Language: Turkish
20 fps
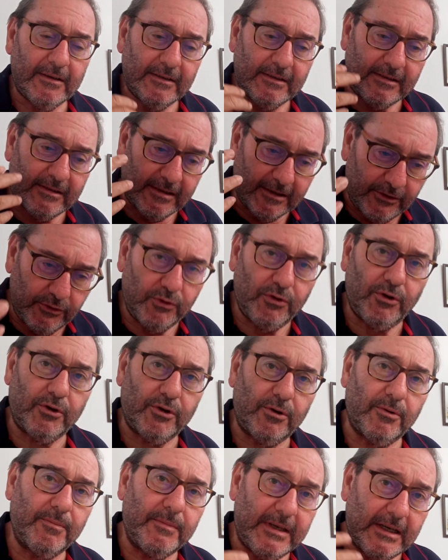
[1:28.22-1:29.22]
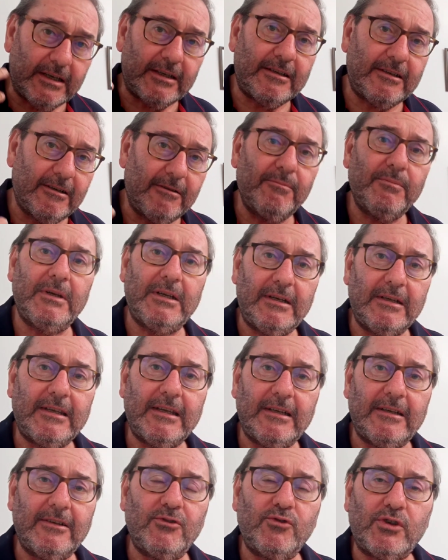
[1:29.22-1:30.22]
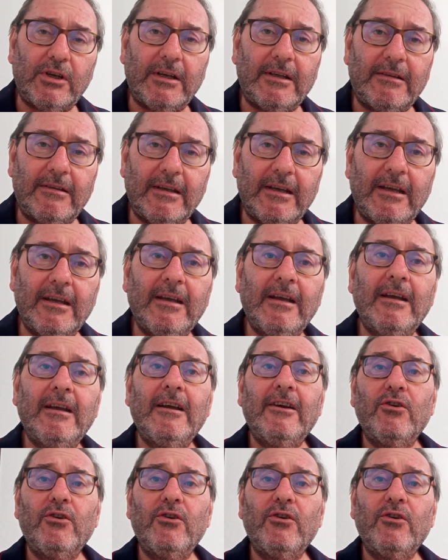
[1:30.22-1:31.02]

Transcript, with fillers: sanıyorum yakın bir gelecekte